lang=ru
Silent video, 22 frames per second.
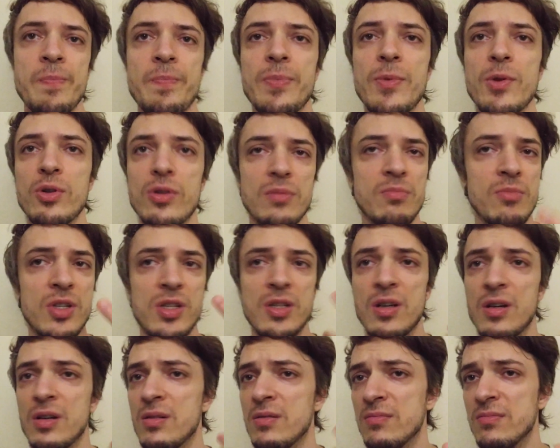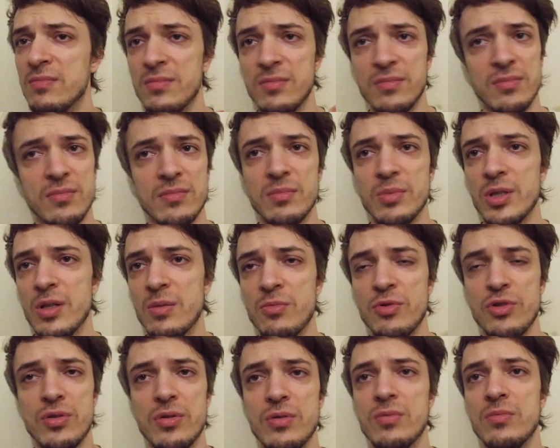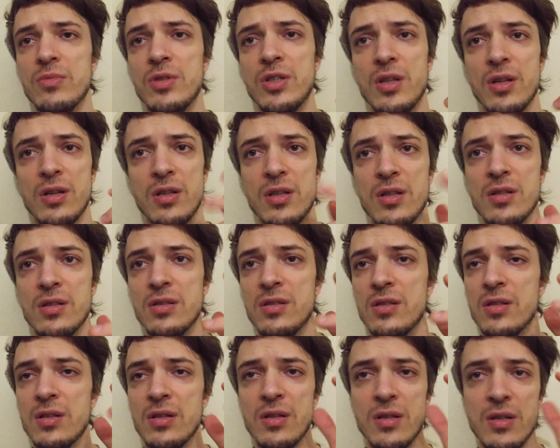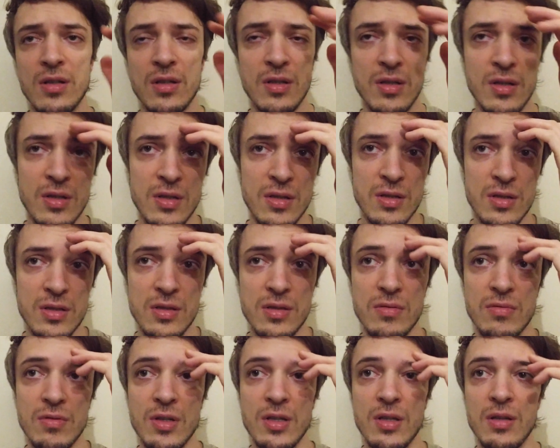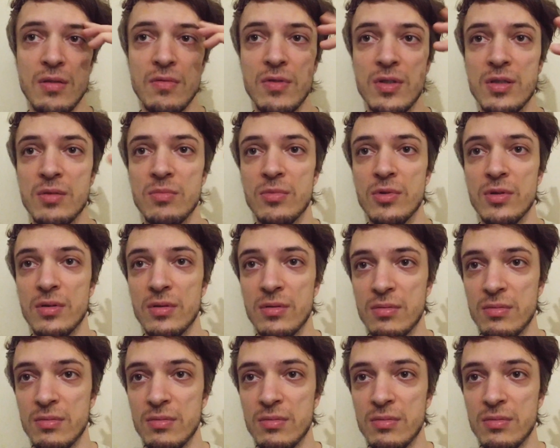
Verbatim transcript: Ну, это меня. Потому что у меня есть свои, видимо,